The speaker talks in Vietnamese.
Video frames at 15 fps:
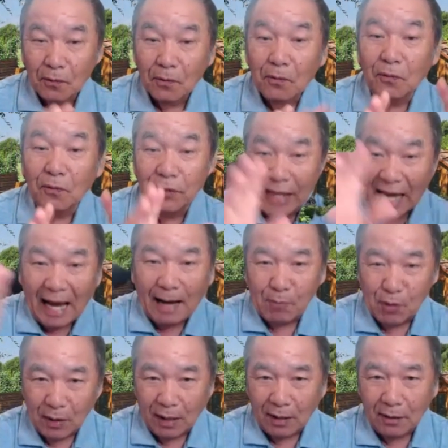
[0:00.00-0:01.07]
cụ già
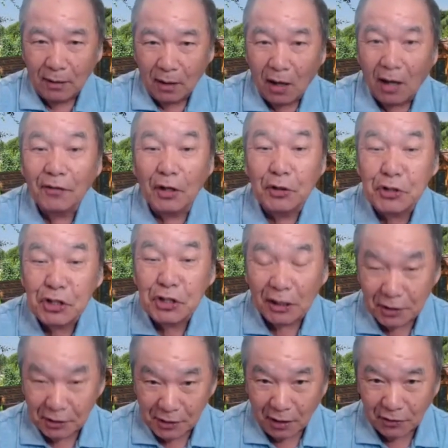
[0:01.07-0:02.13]
một lợ hắn đỡ chia
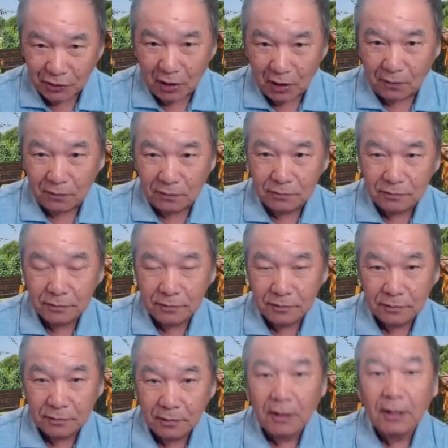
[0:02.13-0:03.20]
cho thời cho
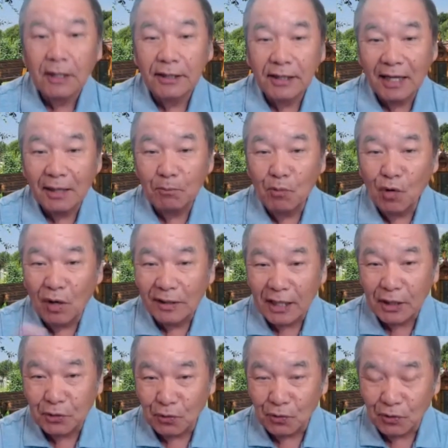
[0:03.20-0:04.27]
nhưng mua
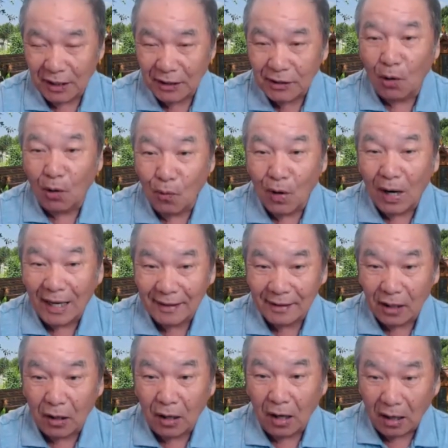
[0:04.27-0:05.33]
tê tủ nhưng tàu quấy lên
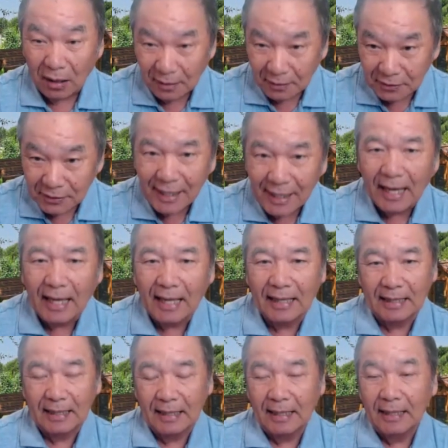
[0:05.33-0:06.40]
đó lo lợ thiệt
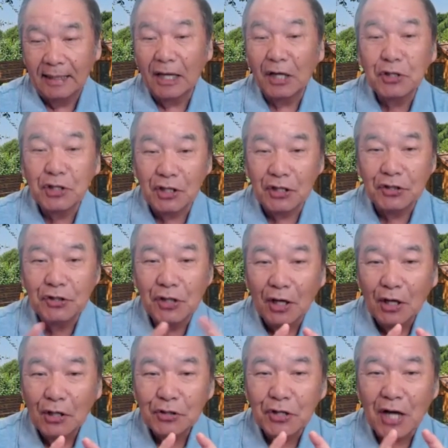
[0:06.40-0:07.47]
ta chỉ
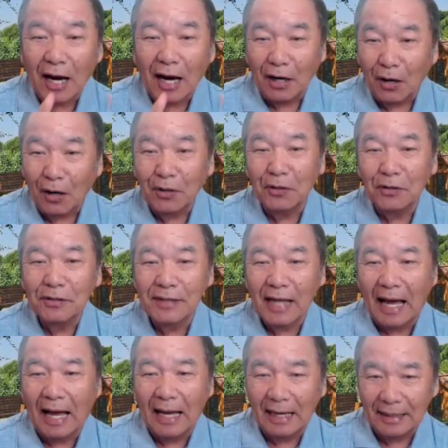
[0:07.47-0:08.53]
trả nó nữ
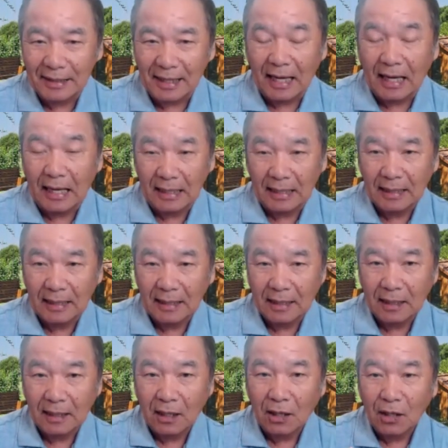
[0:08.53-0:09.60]
san hạt thiệt
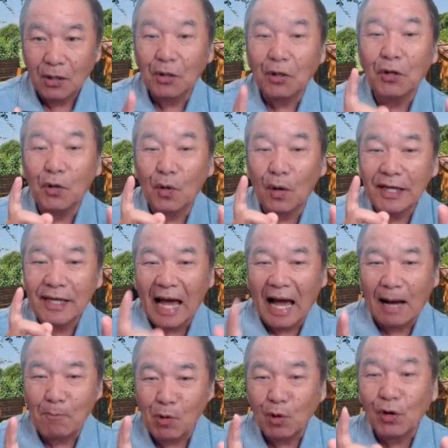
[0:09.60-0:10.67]
nữ do
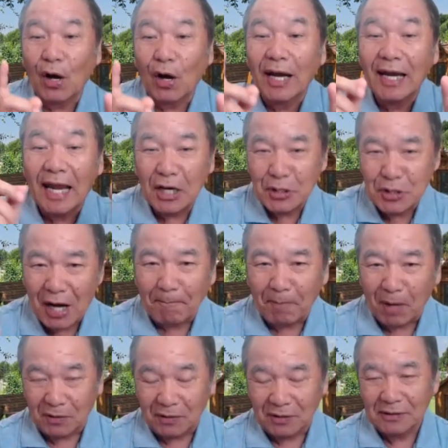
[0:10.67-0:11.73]
già một cái đây chập
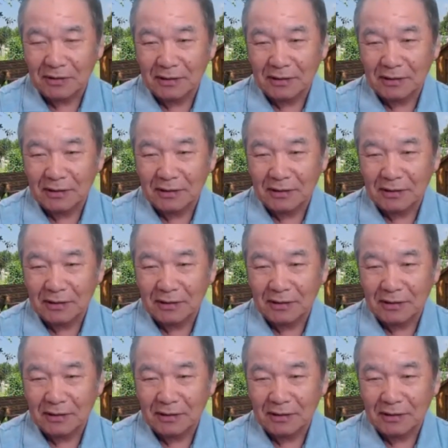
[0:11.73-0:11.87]
lợ